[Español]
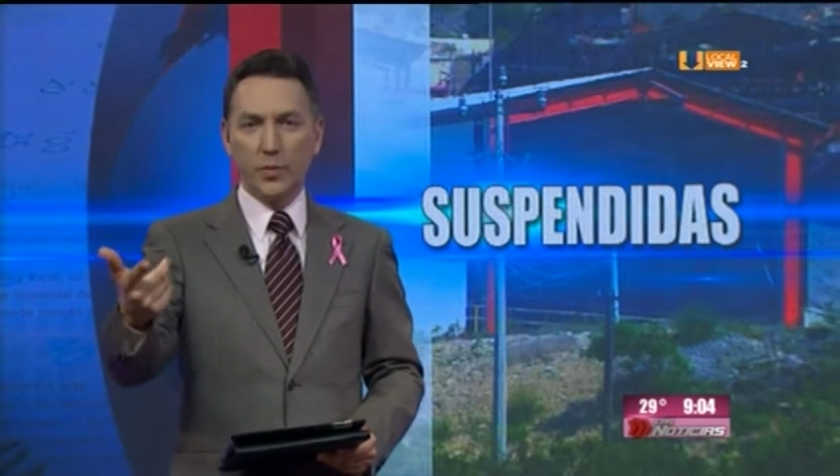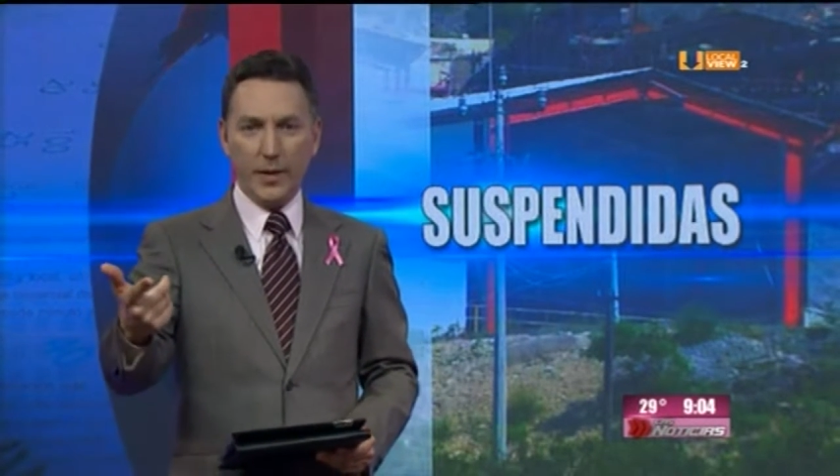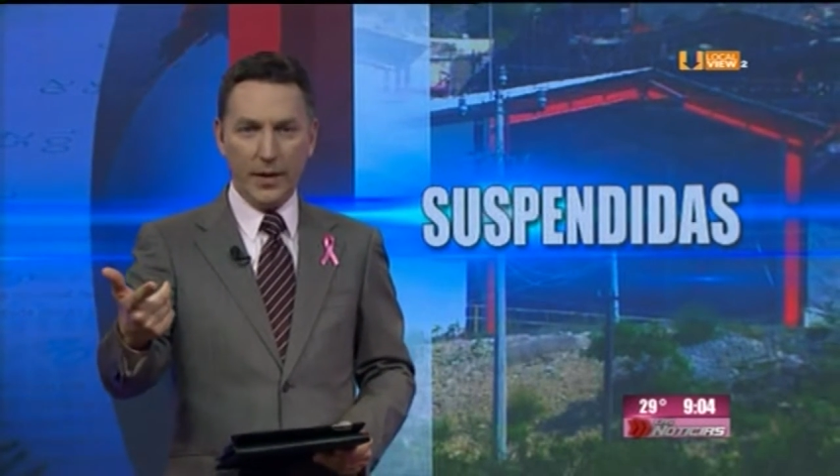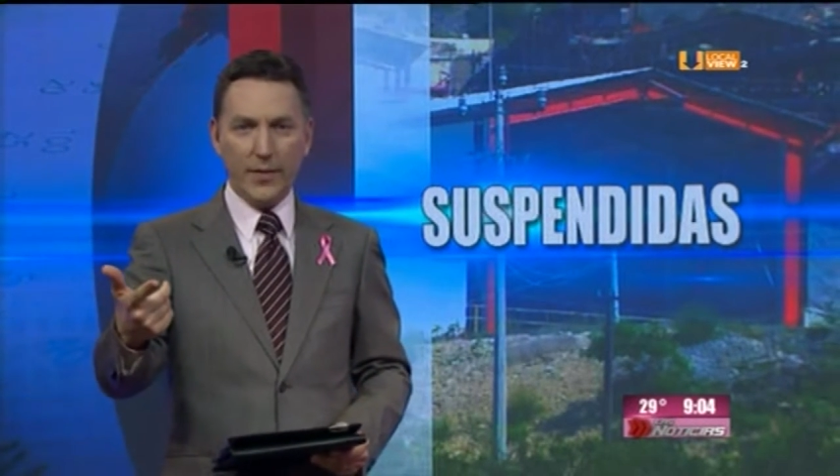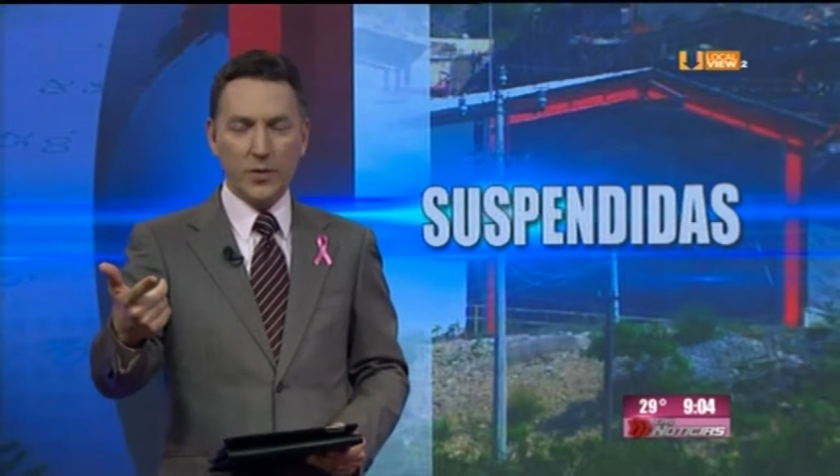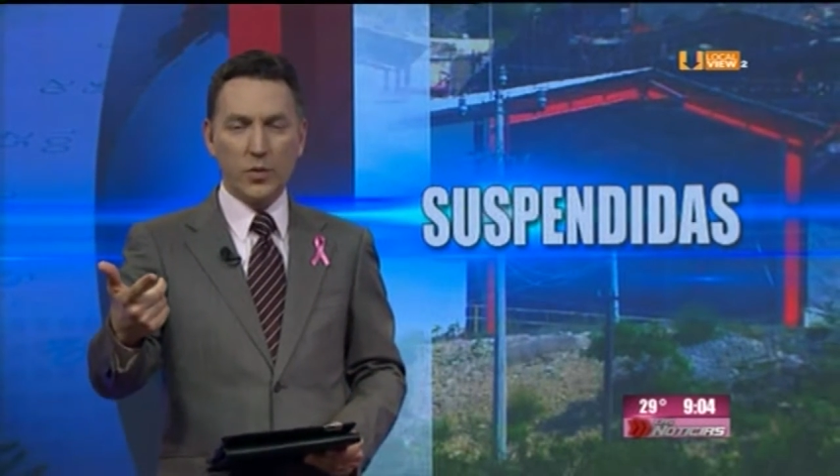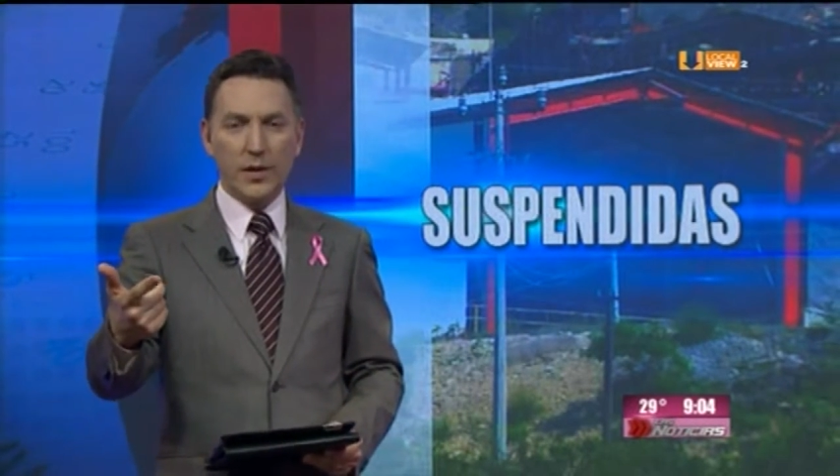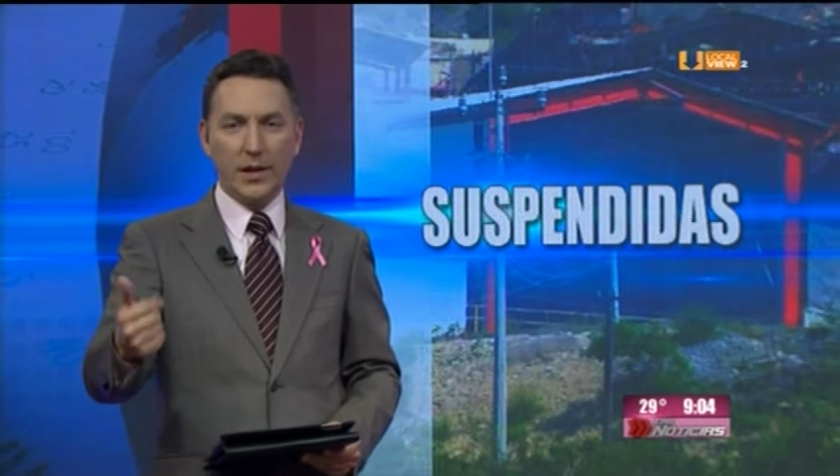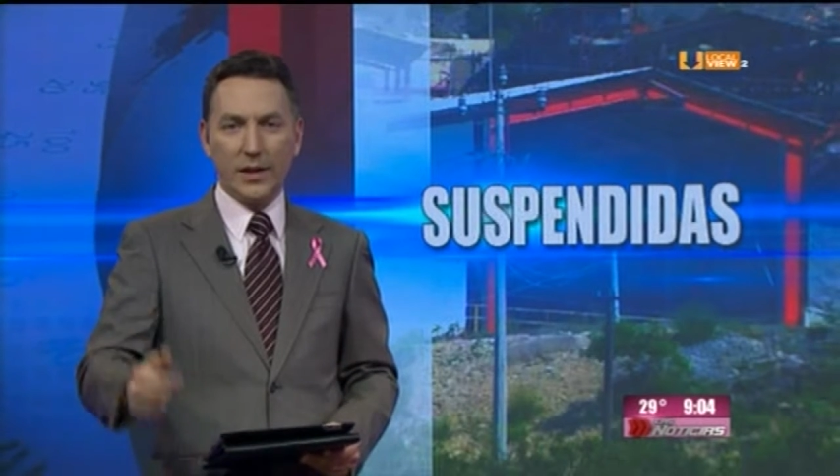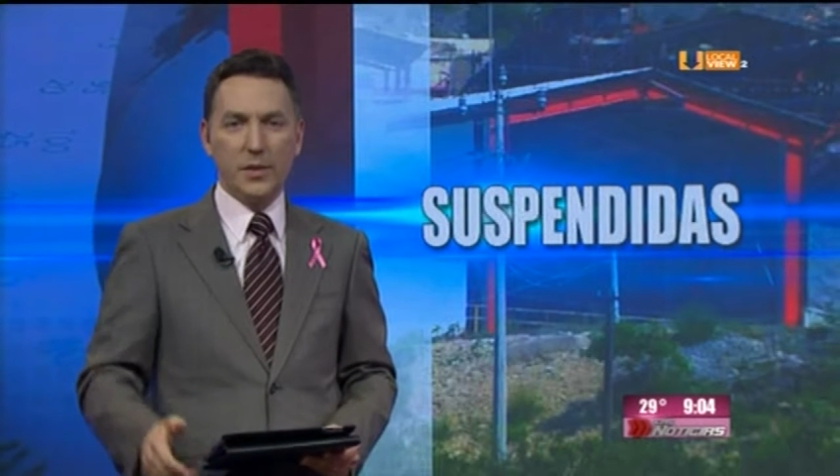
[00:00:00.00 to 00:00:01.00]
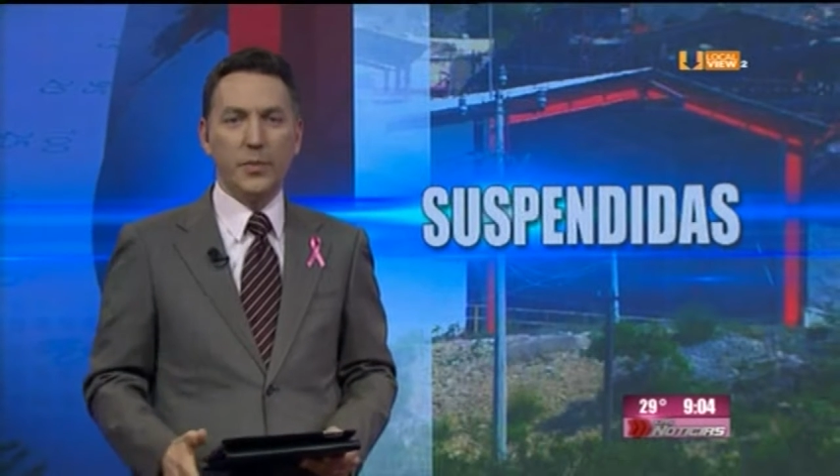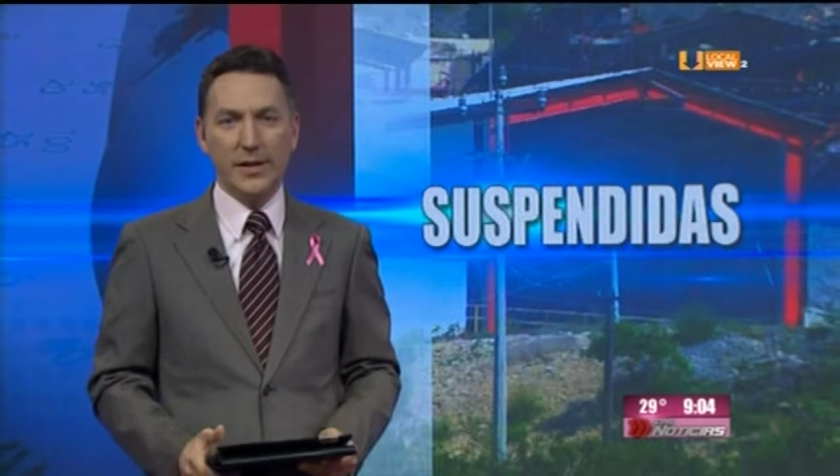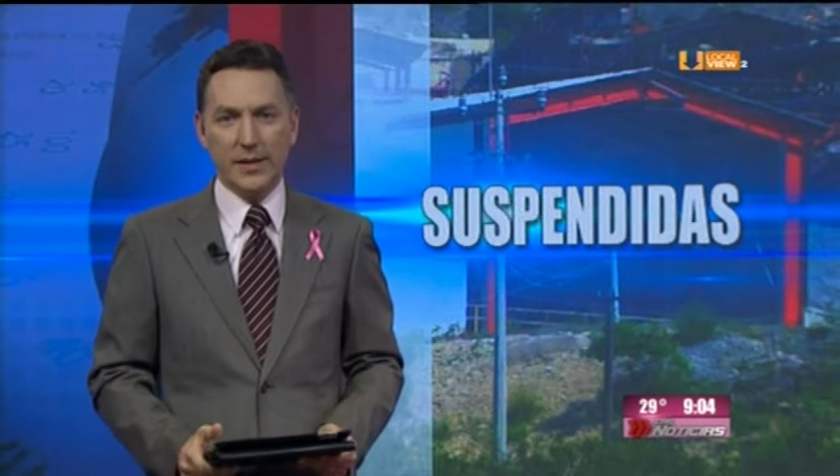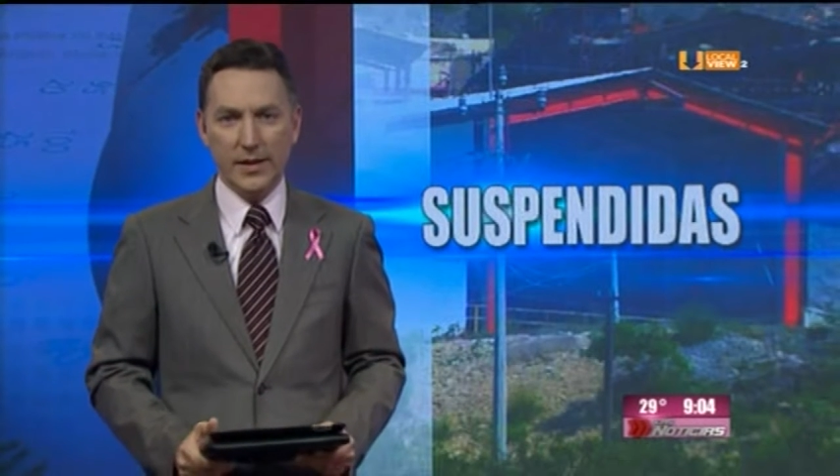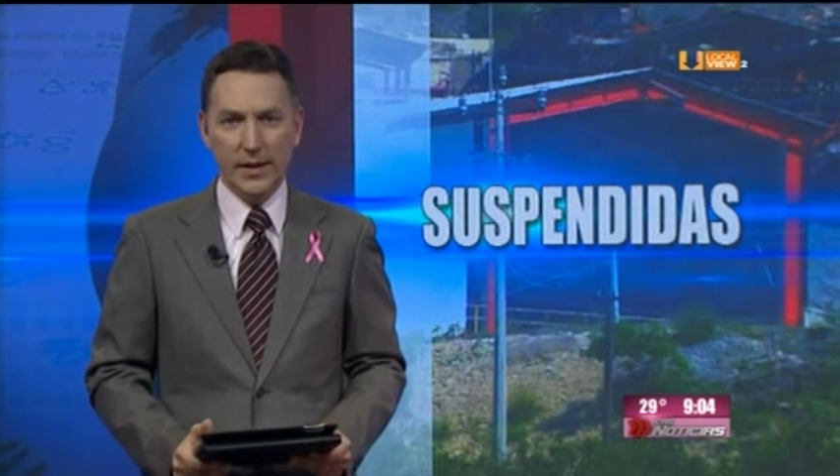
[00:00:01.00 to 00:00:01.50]
qué va a suceder
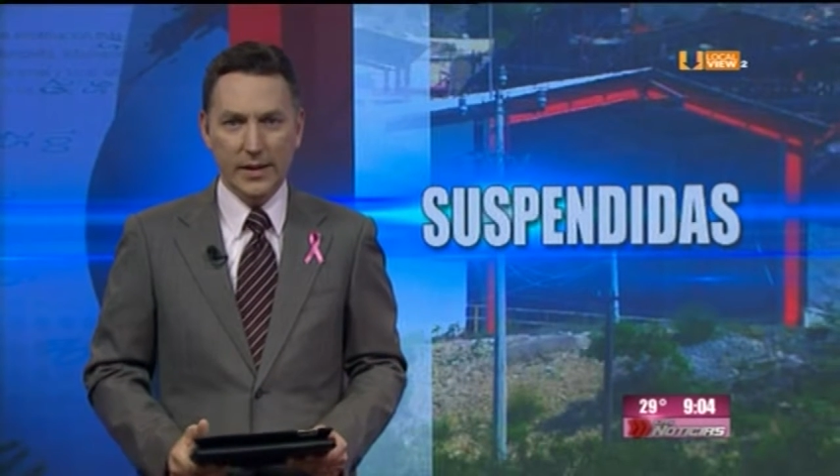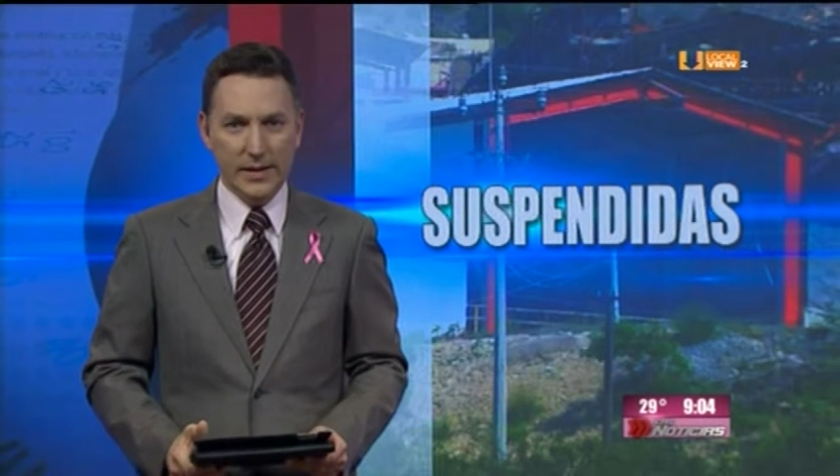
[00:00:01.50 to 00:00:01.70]
después